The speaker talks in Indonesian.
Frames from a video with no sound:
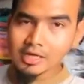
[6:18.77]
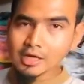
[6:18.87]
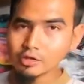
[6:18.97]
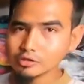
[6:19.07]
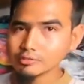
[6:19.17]

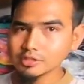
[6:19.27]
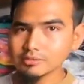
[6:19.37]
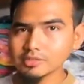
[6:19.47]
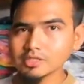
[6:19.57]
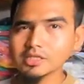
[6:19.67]
kalau
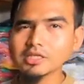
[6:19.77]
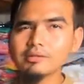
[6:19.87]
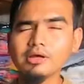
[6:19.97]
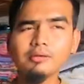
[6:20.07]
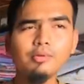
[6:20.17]
teman-teman nih
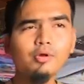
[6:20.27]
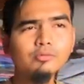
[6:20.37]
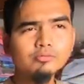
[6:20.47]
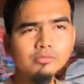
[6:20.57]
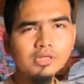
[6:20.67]
eh,
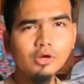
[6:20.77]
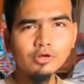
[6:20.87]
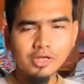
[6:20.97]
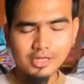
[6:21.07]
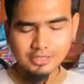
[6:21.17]
mau beli
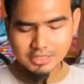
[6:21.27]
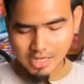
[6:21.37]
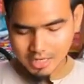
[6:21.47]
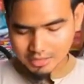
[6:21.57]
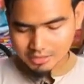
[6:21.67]
online
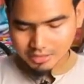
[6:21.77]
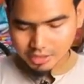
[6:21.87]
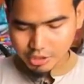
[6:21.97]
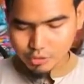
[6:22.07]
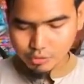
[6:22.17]
jangan
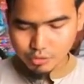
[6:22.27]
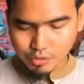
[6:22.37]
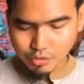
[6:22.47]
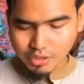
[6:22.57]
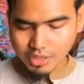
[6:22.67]

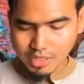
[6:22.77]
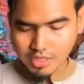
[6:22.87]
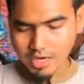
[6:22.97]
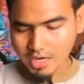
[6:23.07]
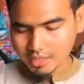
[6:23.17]
tergiur
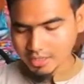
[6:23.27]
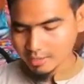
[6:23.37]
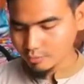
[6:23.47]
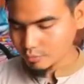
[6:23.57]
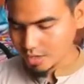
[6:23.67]
dengan harga
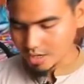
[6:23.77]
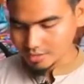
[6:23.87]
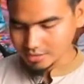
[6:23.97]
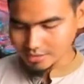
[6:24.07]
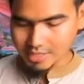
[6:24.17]
murah
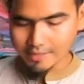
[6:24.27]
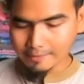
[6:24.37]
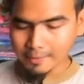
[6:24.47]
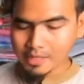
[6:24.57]
tadi ya